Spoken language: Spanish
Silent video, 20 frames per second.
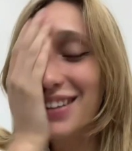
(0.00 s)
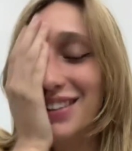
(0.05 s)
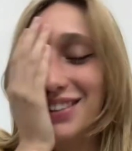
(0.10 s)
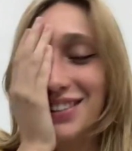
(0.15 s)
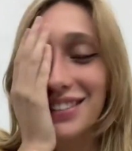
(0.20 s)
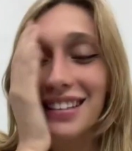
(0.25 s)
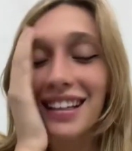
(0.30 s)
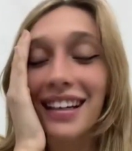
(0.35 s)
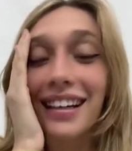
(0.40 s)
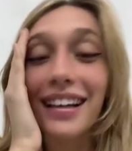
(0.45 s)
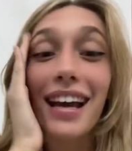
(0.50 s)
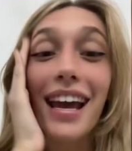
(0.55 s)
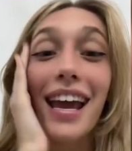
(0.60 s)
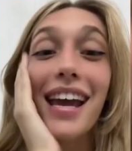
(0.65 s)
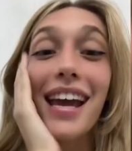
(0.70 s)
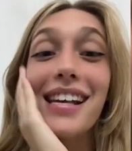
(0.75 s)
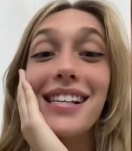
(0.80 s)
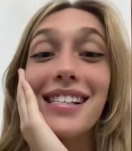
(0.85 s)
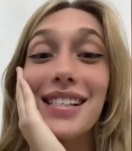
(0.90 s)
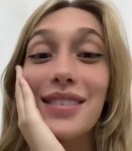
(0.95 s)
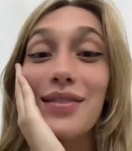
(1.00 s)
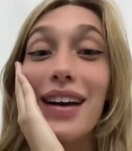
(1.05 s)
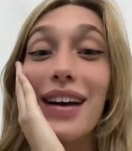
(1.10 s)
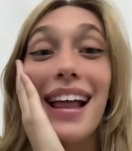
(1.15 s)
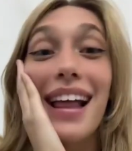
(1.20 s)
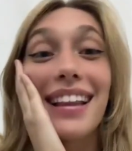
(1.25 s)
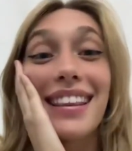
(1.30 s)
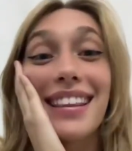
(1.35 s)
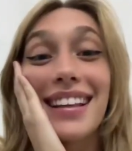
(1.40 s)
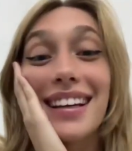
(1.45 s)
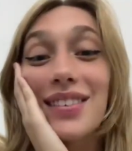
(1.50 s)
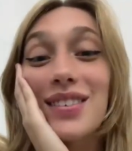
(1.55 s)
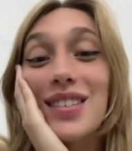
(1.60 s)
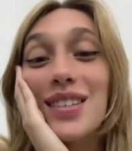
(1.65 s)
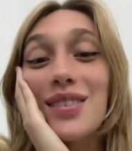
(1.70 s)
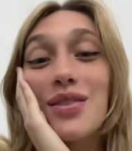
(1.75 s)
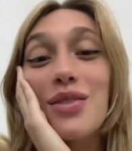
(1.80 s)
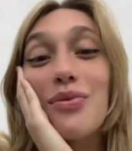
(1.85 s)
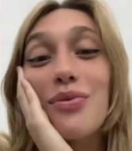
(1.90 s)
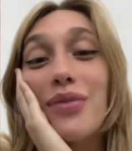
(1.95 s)
Dios. Encima de las tres
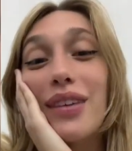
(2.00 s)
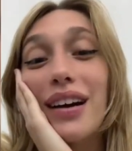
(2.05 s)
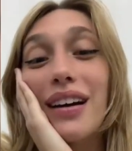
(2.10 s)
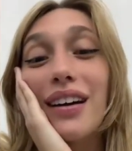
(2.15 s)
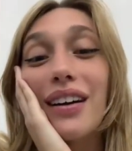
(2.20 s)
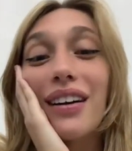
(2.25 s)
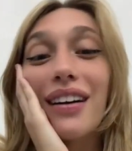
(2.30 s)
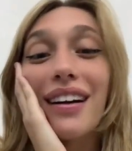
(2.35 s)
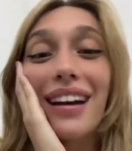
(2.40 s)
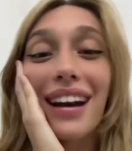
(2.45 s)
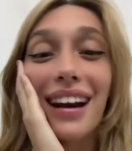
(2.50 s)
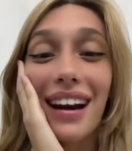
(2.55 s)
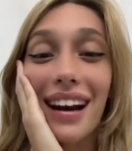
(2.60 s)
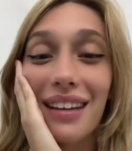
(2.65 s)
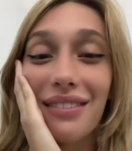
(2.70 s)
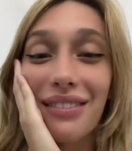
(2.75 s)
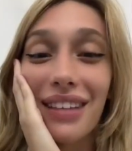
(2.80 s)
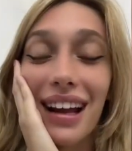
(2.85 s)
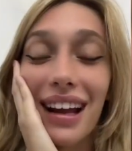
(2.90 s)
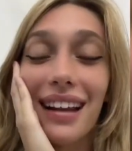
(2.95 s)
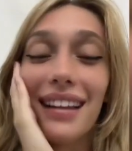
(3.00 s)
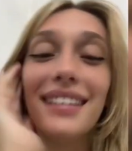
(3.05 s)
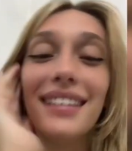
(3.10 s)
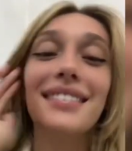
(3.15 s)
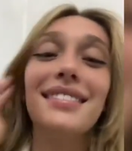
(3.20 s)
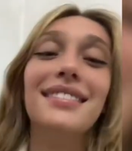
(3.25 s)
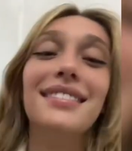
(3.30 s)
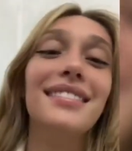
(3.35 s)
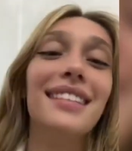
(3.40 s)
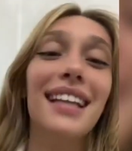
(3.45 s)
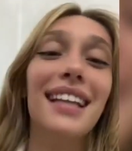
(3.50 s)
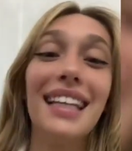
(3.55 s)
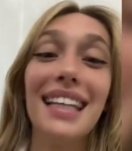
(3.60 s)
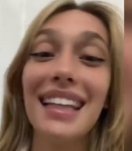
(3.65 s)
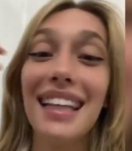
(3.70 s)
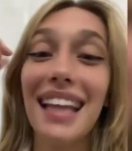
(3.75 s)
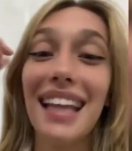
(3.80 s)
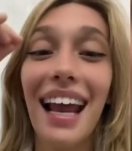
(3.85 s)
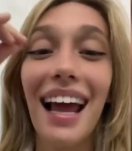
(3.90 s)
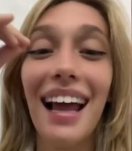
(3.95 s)
veces me pegaron re mal.
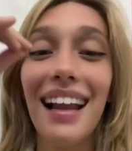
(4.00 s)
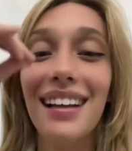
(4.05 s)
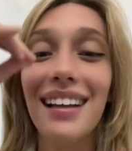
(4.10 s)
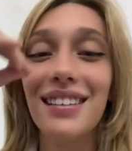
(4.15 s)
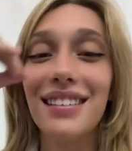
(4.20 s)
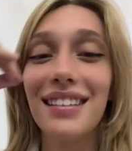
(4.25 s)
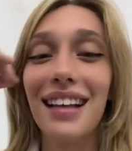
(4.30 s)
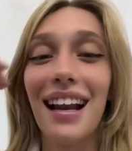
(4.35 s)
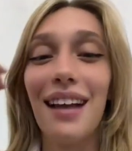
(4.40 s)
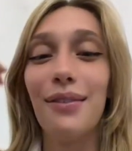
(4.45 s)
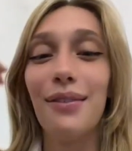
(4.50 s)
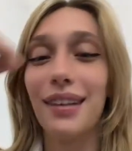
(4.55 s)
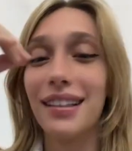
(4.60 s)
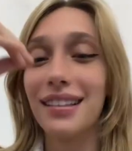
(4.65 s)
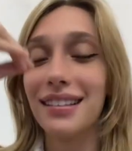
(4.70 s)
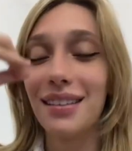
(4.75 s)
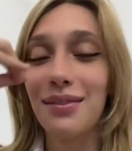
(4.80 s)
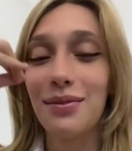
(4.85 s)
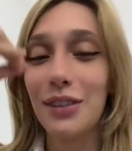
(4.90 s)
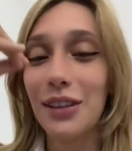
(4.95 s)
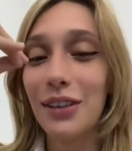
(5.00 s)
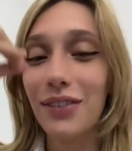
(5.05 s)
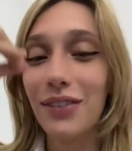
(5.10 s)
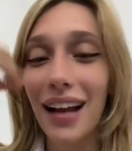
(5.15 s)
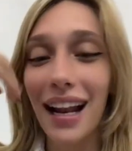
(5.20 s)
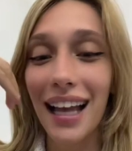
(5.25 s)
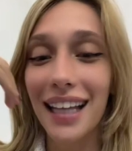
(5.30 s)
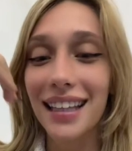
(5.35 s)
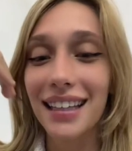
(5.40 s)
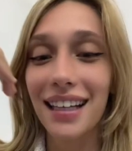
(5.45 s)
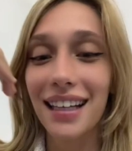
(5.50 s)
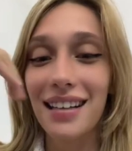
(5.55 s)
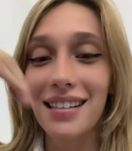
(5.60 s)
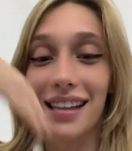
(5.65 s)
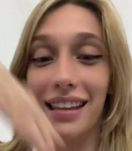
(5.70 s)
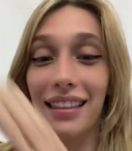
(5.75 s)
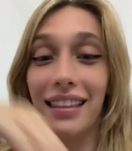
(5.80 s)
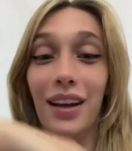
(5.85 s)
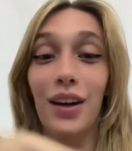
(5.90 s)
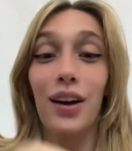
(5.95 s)
Literal, o sea, la pasé muy mal las
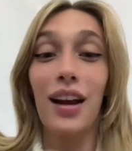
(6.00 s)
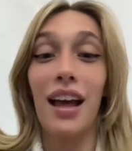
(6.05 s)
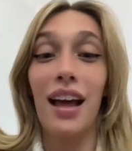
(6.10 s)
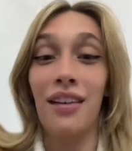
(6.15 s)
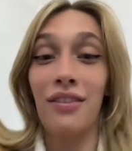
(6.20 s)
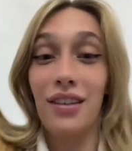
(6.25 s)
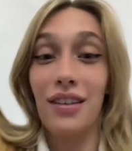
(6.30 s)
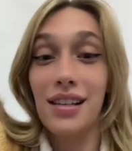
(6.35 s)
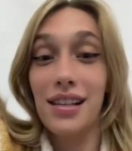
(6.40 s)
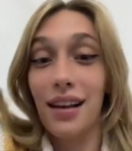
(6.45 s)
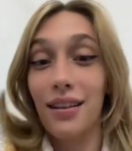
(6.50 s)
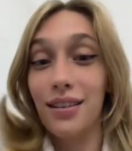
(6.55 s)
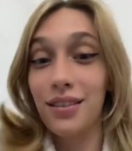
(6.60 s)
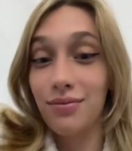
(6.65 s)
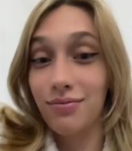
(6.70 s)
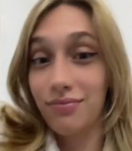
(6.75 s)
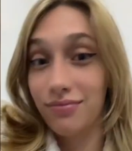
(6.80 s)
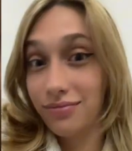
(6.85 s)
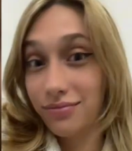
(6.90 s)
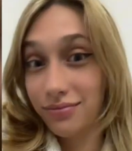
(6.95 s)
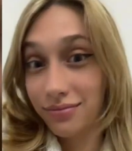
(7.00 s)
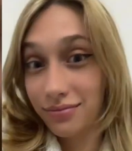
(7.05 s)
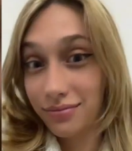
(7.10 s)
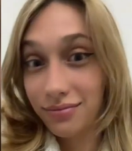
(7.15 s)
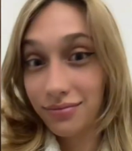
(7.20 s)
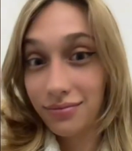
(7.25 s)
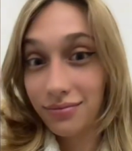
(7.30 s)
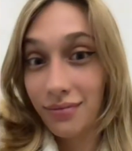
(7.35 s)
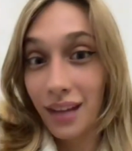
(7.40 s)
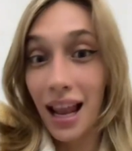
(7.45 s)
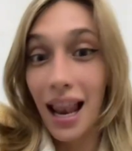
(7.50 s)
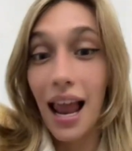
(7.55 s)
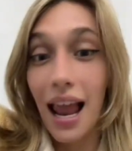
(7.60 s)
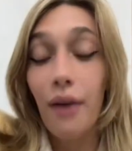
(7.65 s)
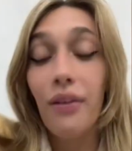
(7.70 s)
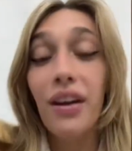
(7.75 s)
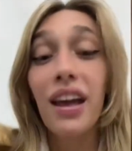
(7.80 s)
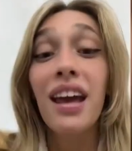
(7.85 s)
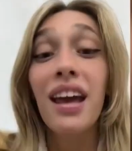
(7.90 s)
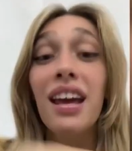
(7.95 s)
tres veces. Tengo las defensas en
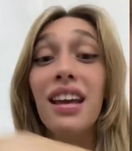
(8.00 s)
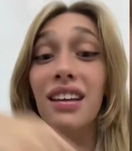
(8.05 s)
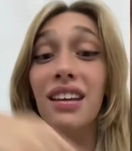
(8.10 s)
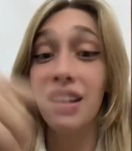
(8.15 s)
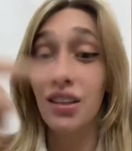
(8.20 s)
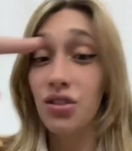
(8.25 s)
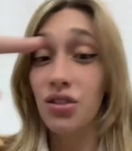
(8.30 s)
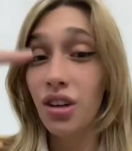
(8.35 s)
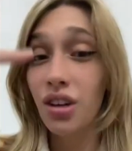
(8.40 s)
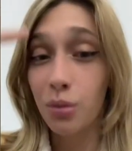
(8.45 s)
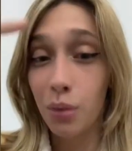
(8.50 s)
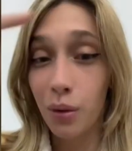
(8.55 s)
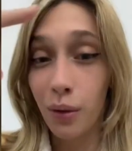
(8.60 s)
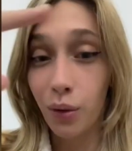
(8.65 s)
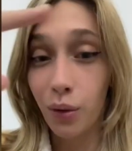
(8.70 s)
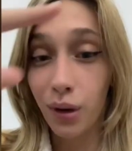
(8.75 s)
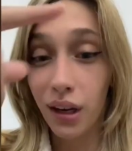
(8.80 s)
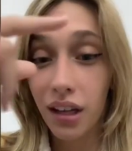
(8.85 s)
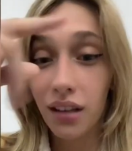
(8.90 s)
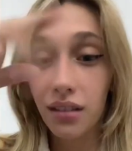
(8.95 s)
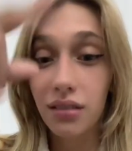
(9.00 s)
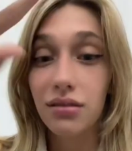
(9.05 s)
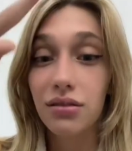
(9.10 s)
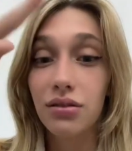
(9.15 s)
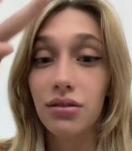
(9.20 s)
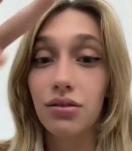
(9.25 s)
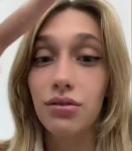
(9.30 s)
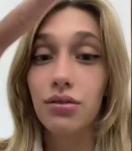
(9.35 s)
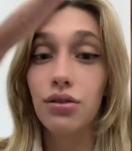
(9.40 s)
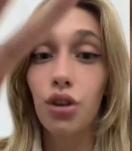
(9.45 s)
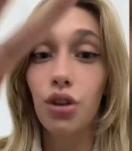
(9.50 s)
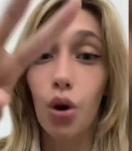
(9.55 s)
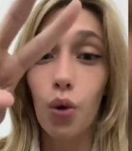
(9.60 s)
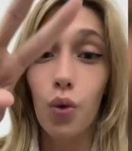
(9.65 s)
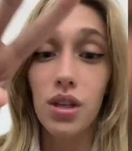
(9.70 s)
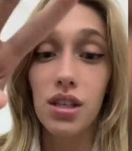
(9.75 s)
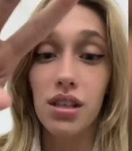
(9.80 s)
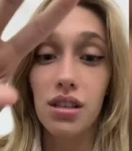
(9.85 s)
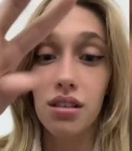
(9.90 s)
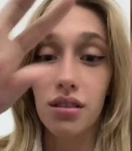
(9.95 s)
la B. Y eso de que me vacuné
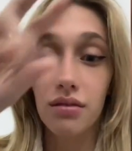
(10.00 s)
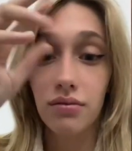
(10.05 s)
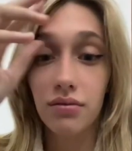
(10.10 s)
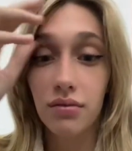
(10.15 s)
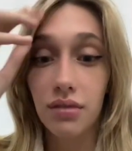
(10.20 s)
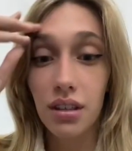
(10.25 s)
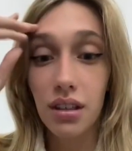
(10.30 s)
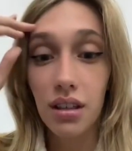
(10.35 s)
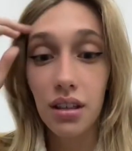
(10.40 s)
dos veces.